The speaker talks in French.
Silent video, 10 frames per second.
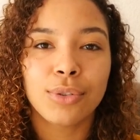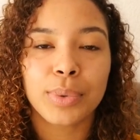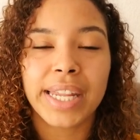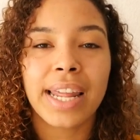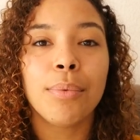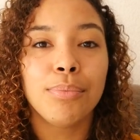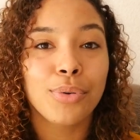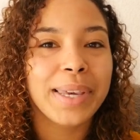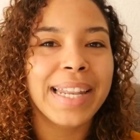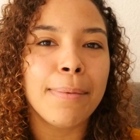donc il est
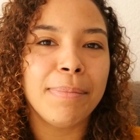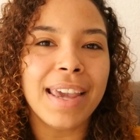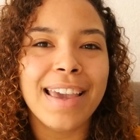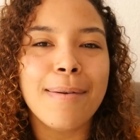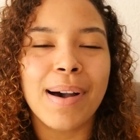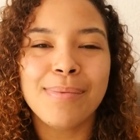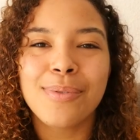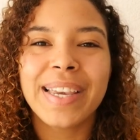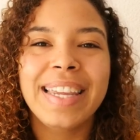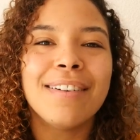burkinabé et pas
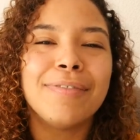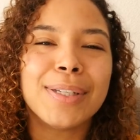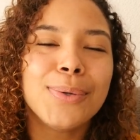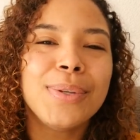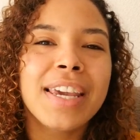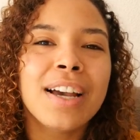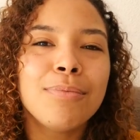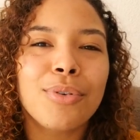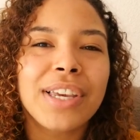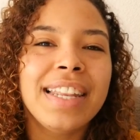burkina fasonien,
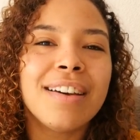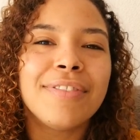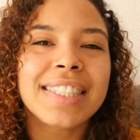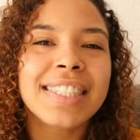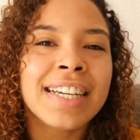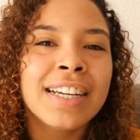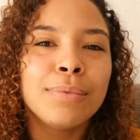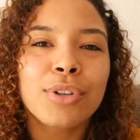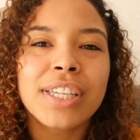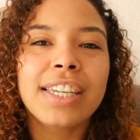burkina
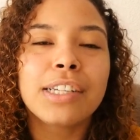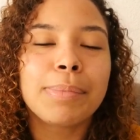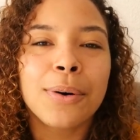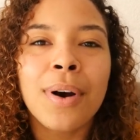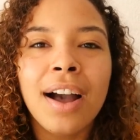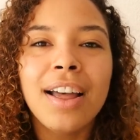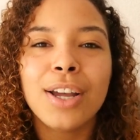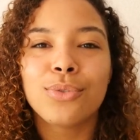Fasien, burki je sais pas quoi.